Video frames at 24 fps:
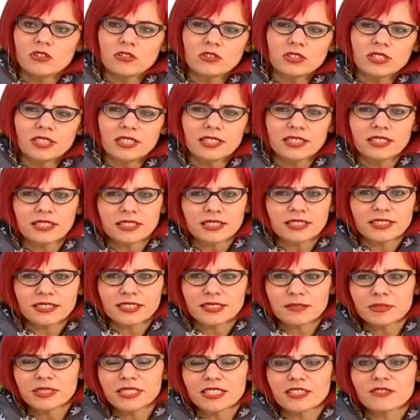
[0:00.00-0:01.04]
هون
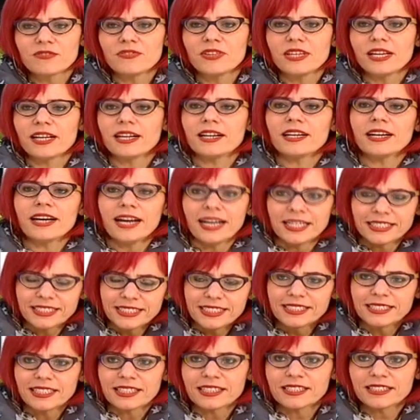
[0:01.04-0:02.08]
اذا بدك في
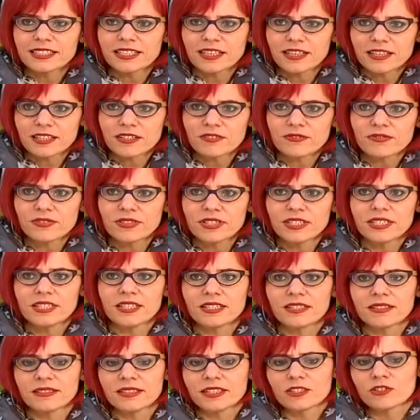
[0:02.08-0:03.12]
احاسيس اكثر
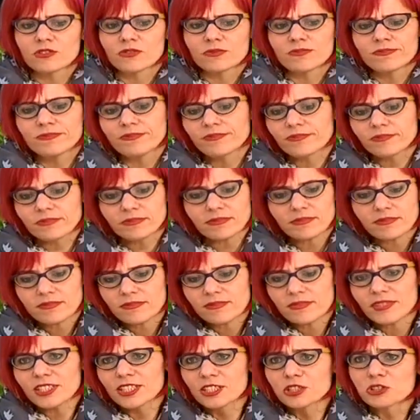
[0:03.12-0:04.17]
في لانه
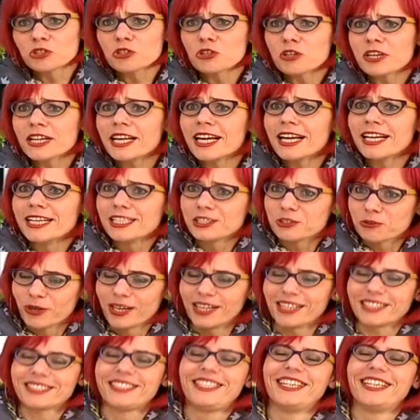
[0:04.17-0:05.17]
سوريالي شوي